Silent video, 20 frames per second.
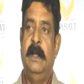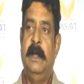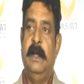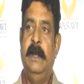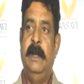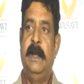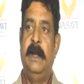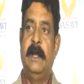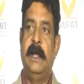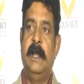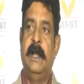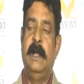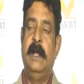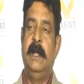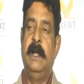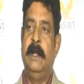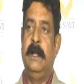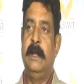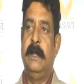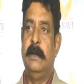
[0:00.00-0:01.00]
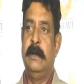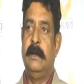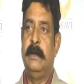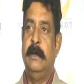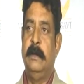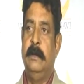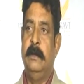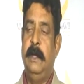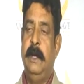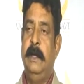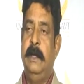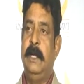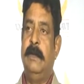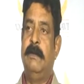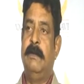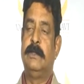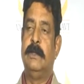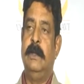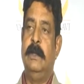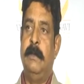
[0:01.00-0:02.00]
అన్ని రకాలుగా ఎయిట్
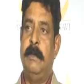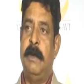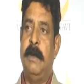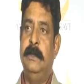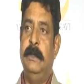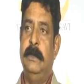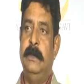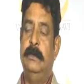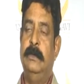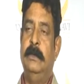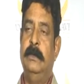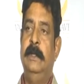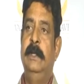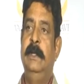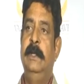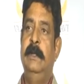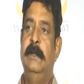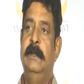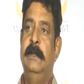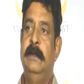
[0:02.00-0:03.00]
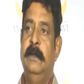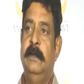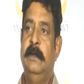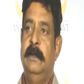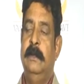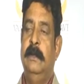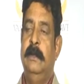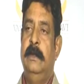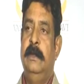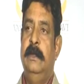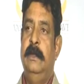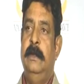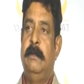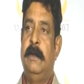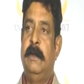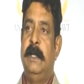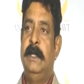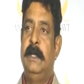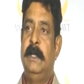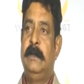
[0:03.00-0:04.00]
టవర్స్ నిర్మాణం జరుగుతుంది ఈ
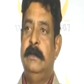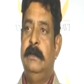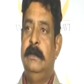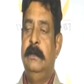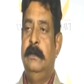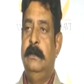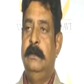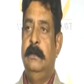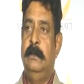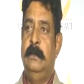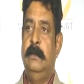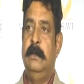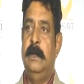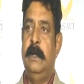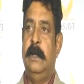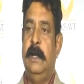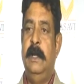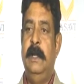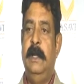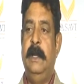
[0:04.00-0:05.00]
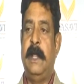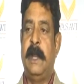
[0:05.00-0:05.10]
ప్రాజెక్టు అన్ని